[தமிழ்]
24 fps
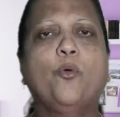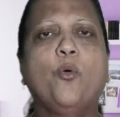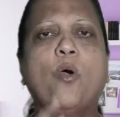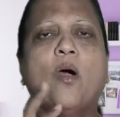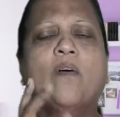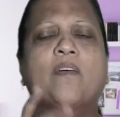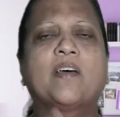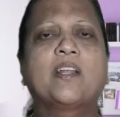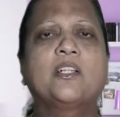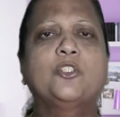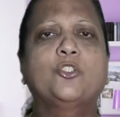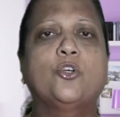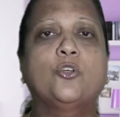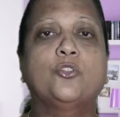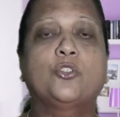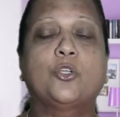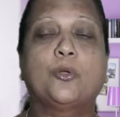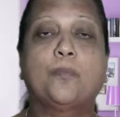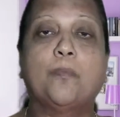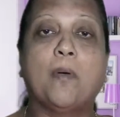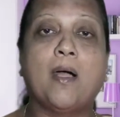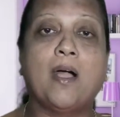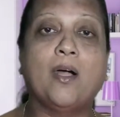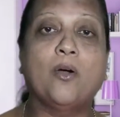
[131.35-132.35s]
பூவை வரைஞ்சி
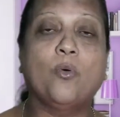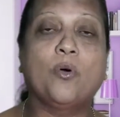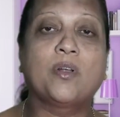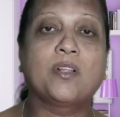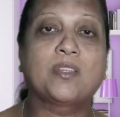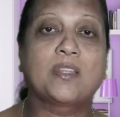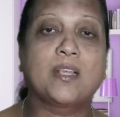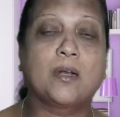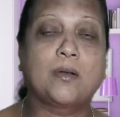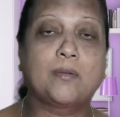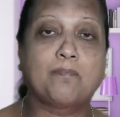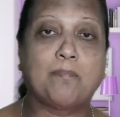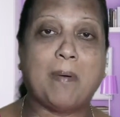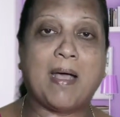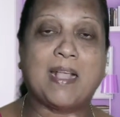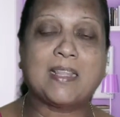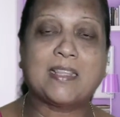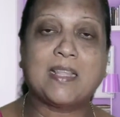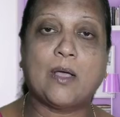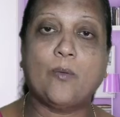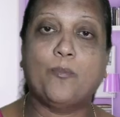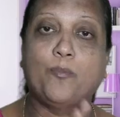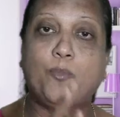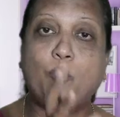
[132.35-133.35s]
வச்சுருப்பாங்க ஒருத்தர்
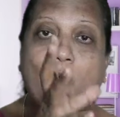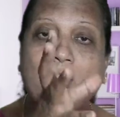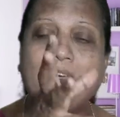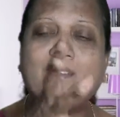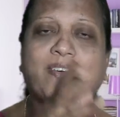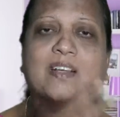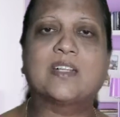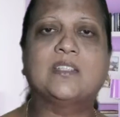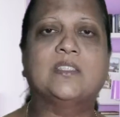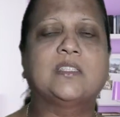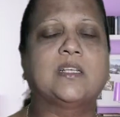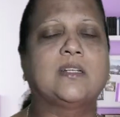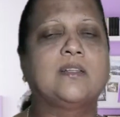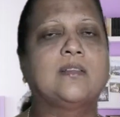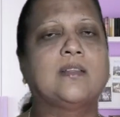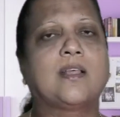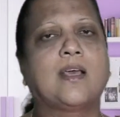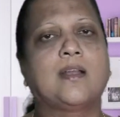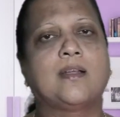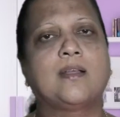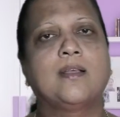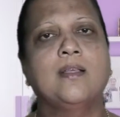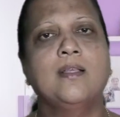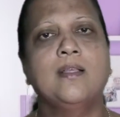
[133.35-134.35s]
பார்த்தா பூனை
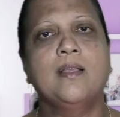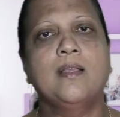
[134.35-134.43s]
வரைஞ்சிருந்தார்